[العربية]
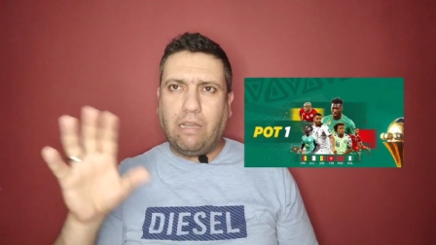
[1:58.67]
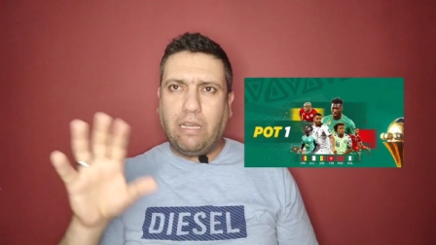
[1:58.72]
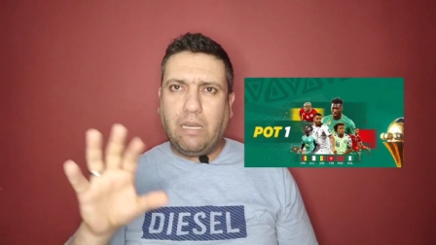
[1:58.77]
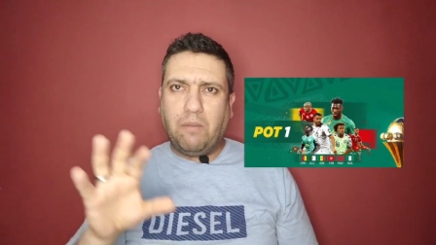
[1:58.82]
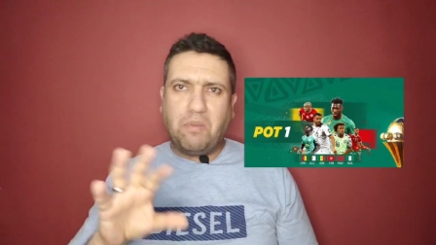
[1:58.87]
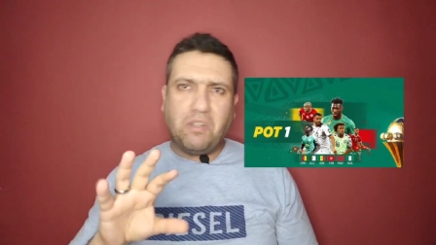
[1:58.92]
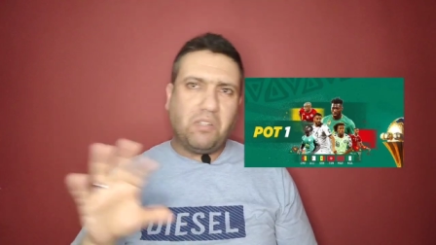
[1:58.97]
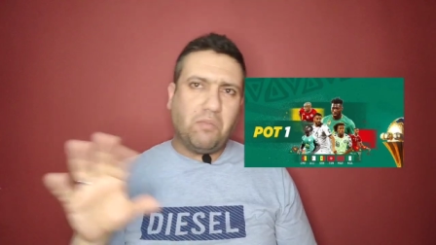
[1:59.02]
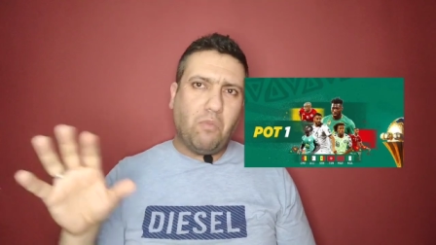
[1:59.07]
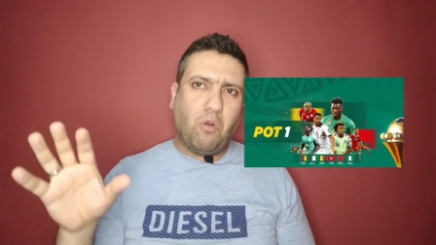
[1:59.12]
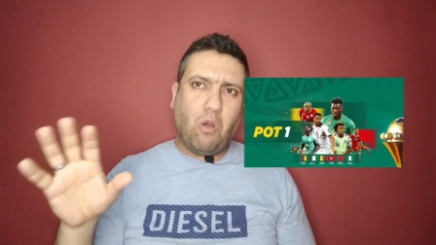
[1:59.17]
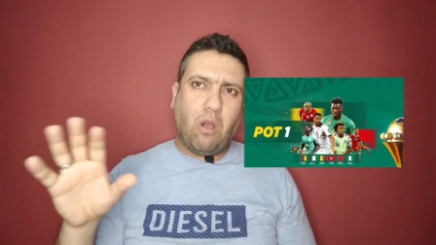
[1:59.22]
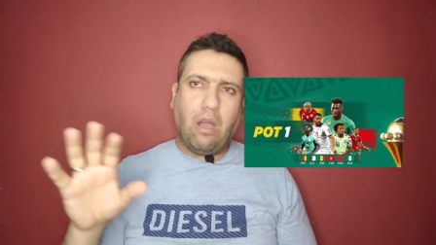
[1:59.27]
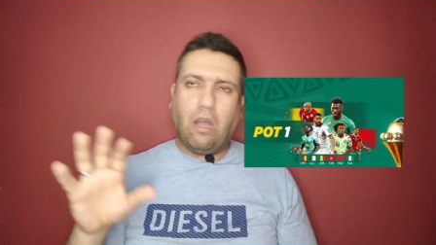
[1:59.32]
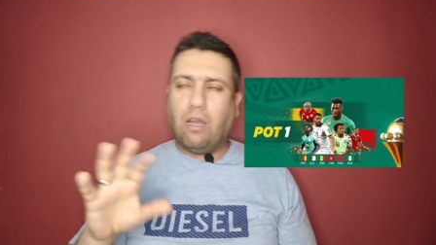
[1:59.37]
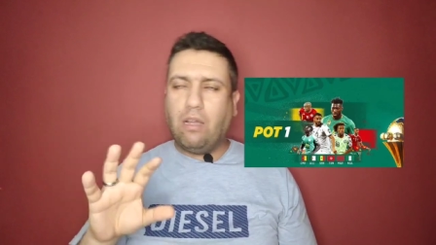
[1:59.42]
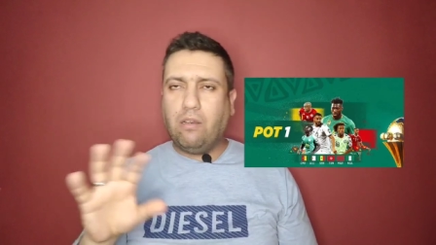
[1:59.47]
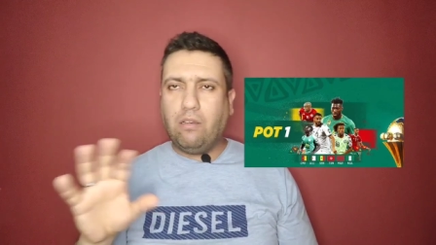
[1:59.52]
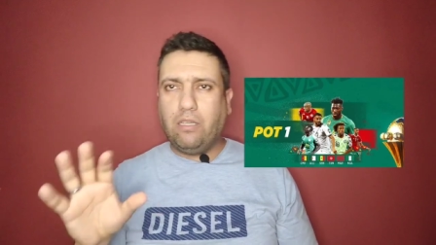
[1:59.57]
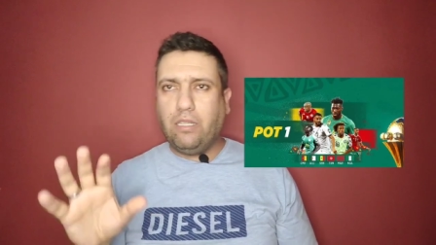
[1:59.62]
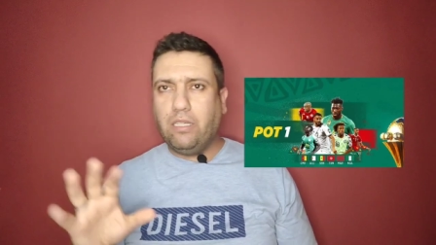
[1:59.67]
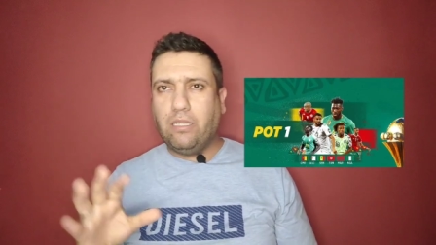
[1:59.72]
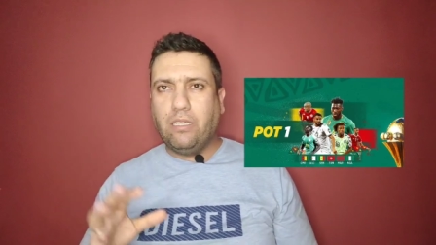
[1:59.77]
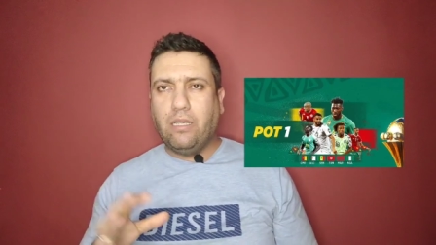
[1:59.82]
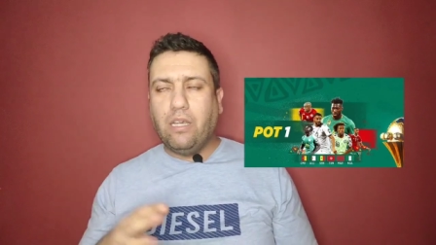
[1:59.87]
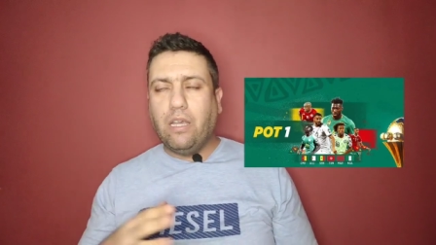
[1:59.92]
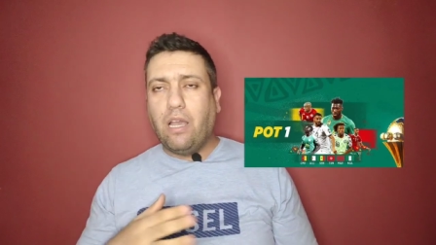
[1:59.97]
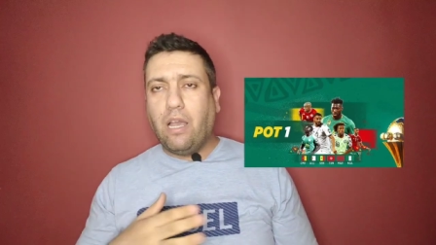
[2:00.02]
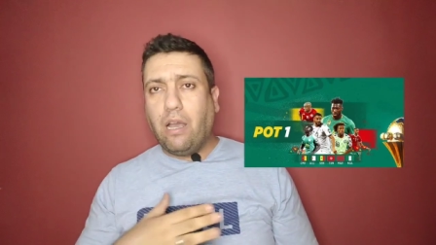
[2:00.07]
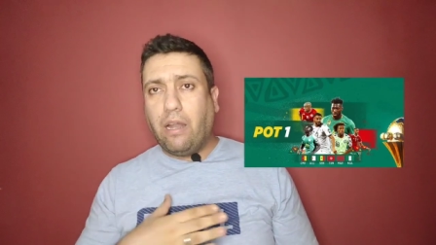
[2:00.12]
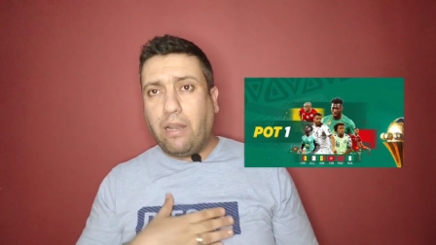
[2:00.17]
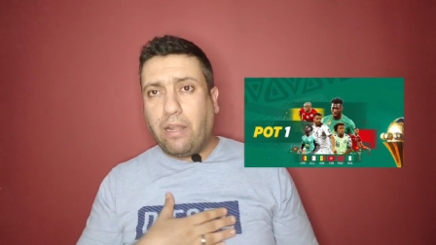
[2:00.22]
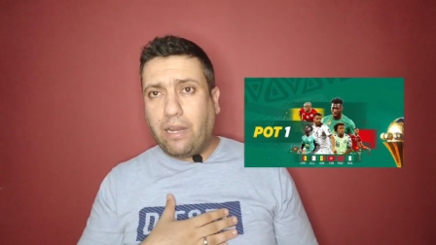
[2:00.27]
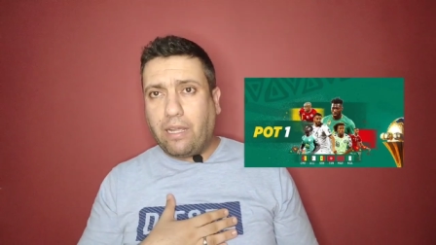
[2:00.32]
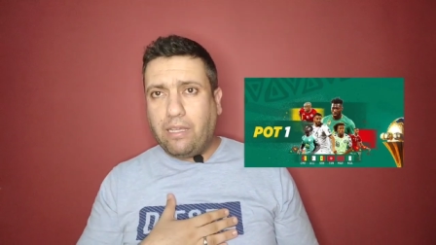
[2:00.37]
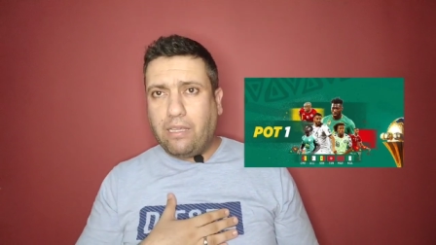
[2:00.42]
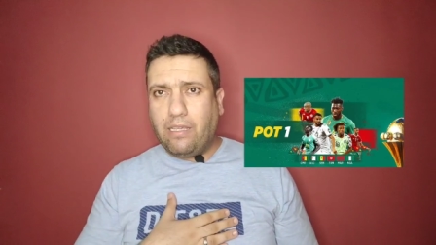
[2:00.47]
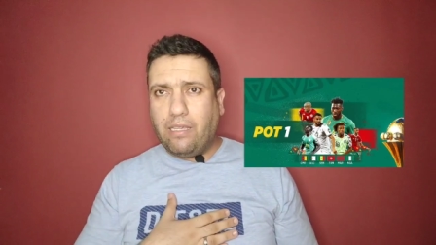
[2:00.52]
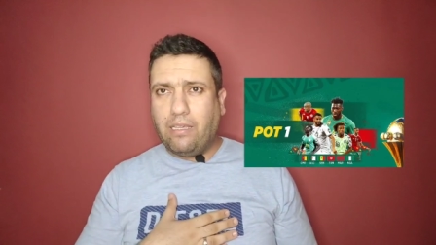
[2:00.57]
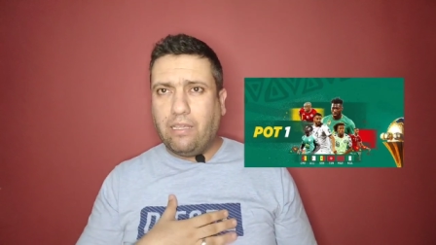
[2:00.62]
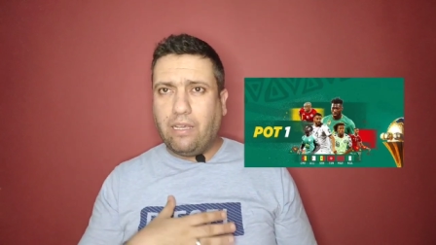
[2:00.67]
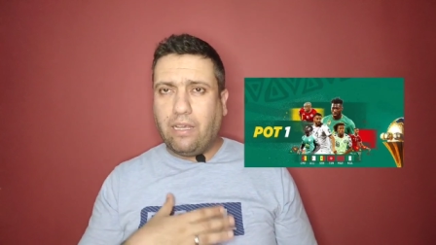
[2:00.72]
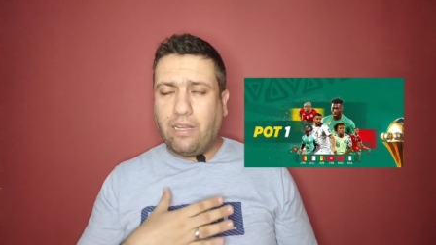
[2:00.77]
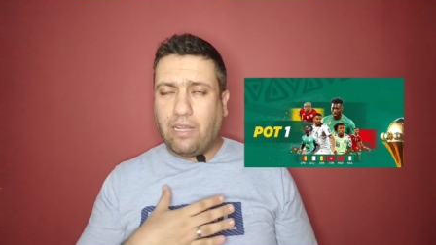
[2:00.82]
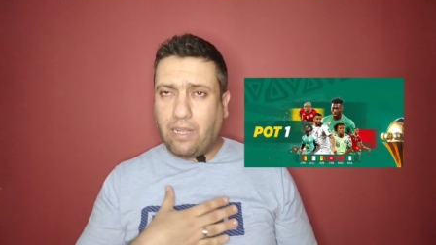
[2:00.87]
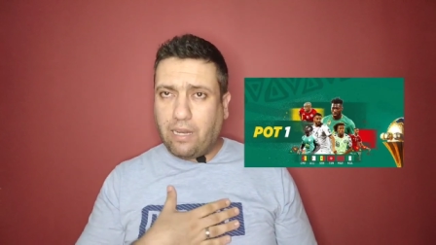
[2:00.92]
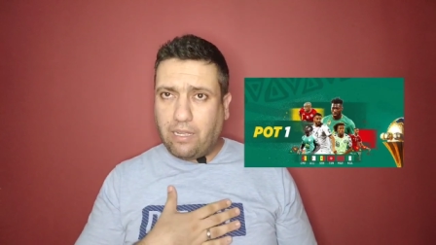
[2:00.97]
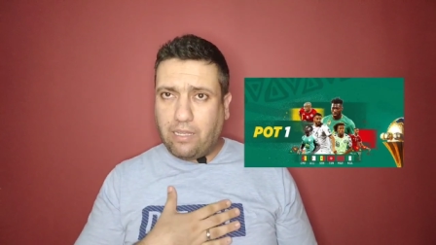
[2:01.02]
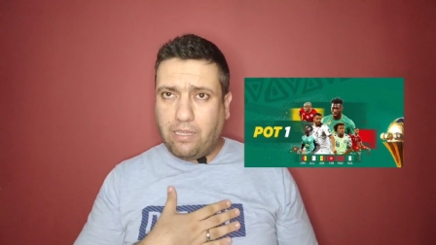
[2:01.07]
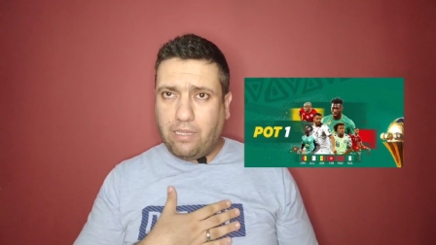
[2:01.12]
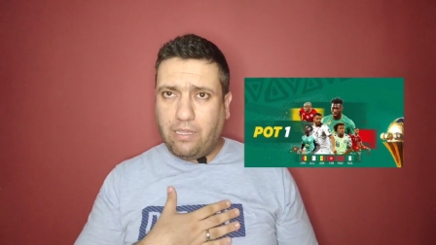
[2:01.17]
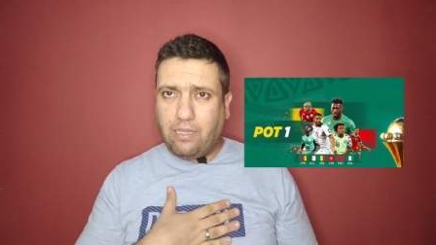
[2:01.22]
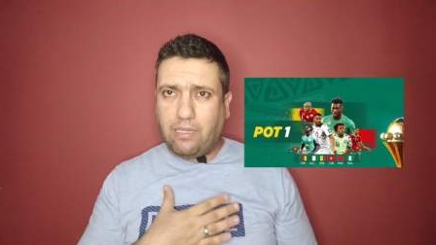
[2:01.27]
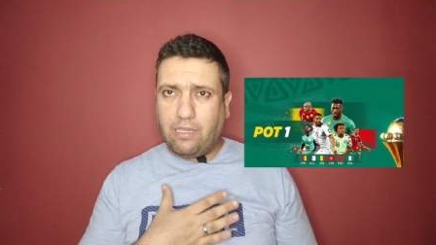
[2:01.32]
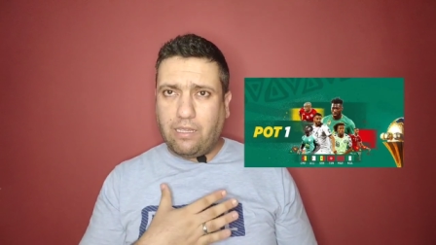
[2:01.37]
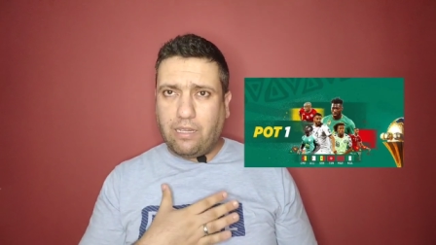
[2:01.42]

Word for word: يعني مجموعه لي. انا رايي انا رايي